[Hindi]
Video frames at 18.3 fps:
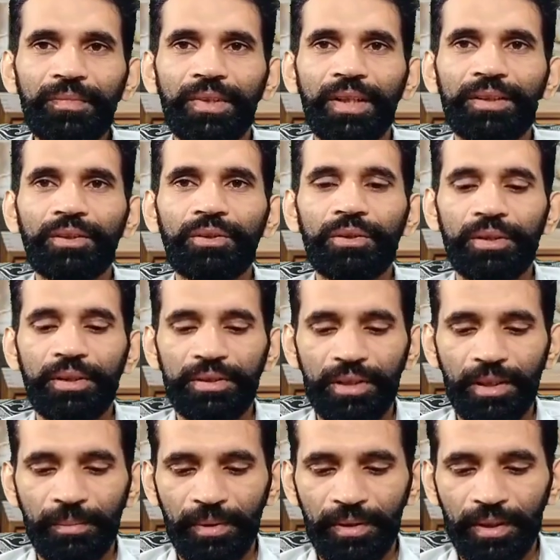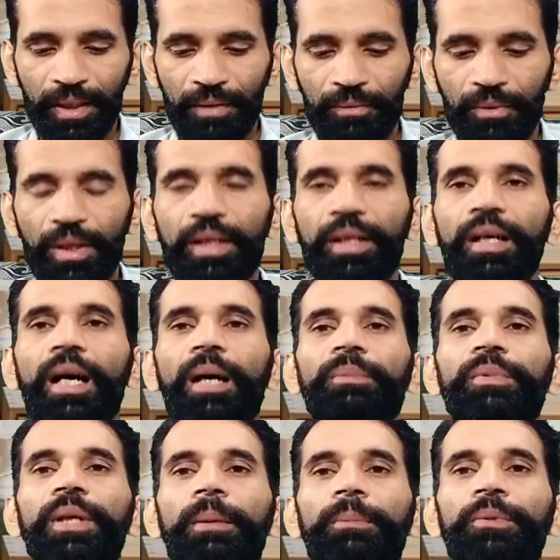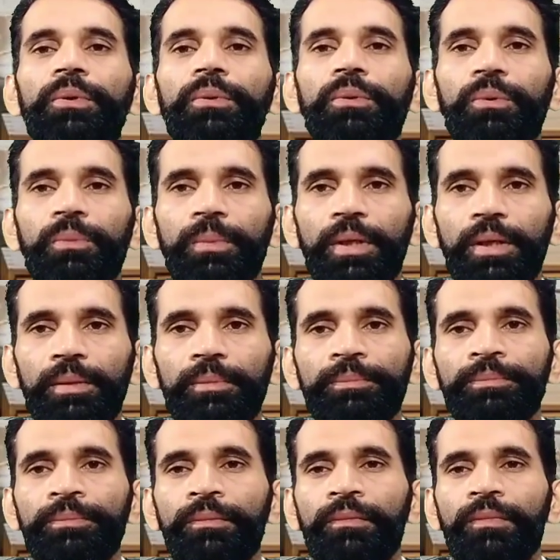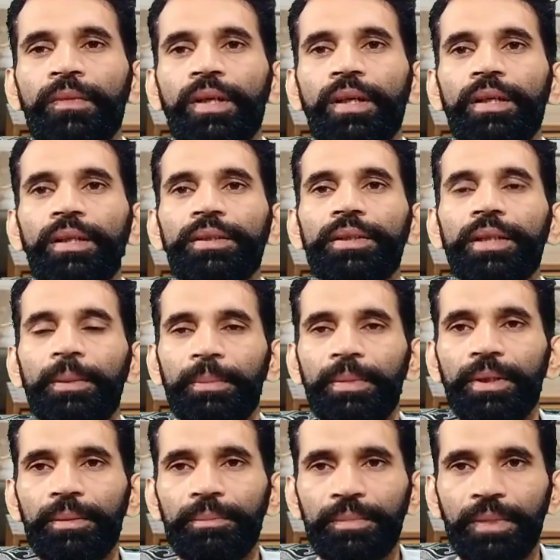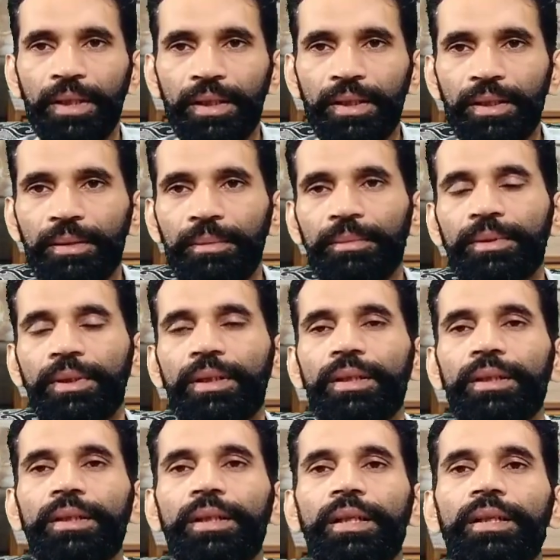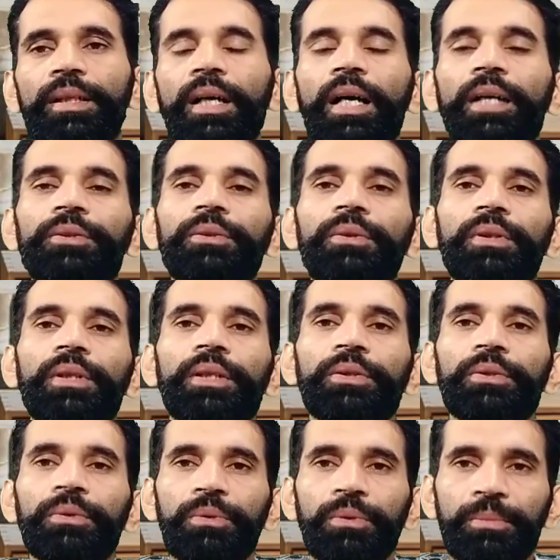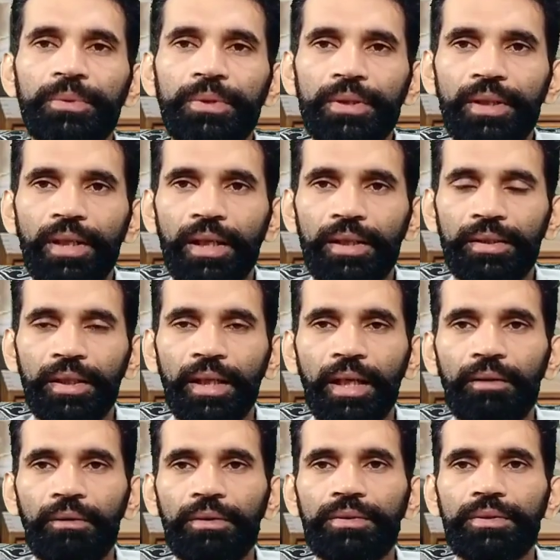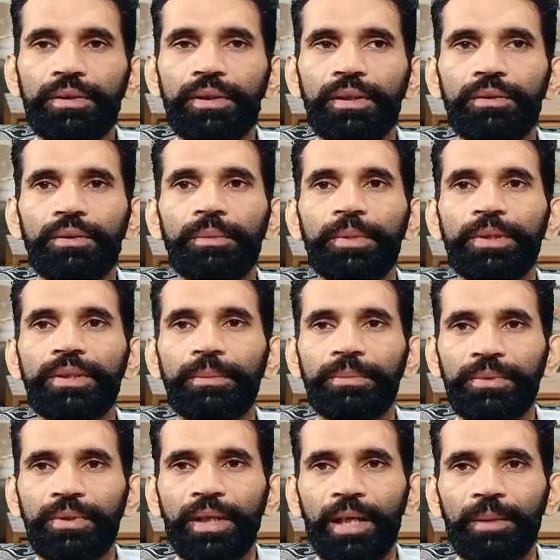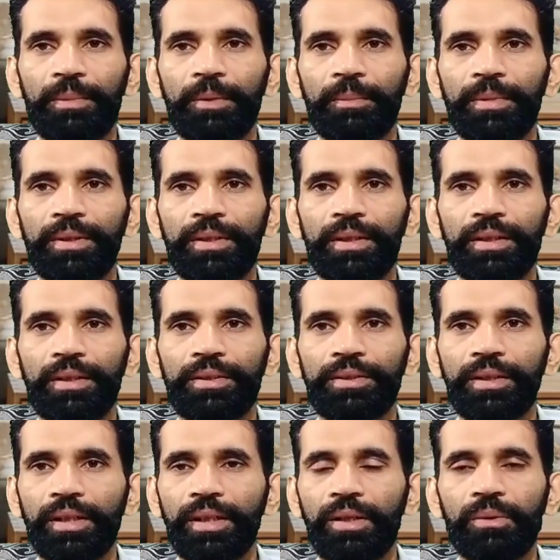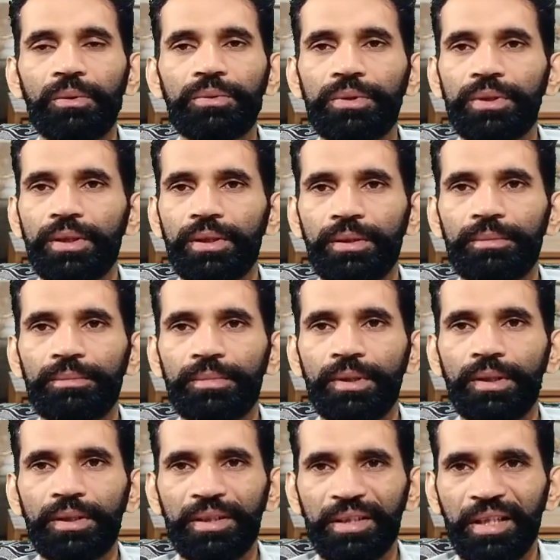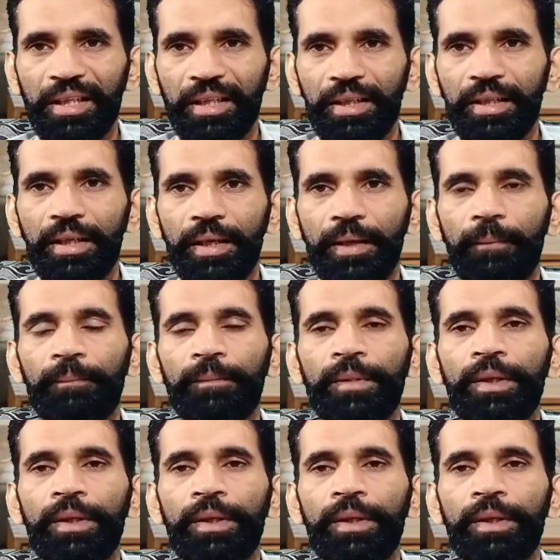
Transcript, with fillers: अच्छा जो तीसरे बंदे हैं वो है कामयाब यूट्यूबर ये भी एक लड़का है जो कि यूट्यूब सिखाता है और इसके तो अभी सब्सक्राइबर भी तीन इशारिया कुछ के हैं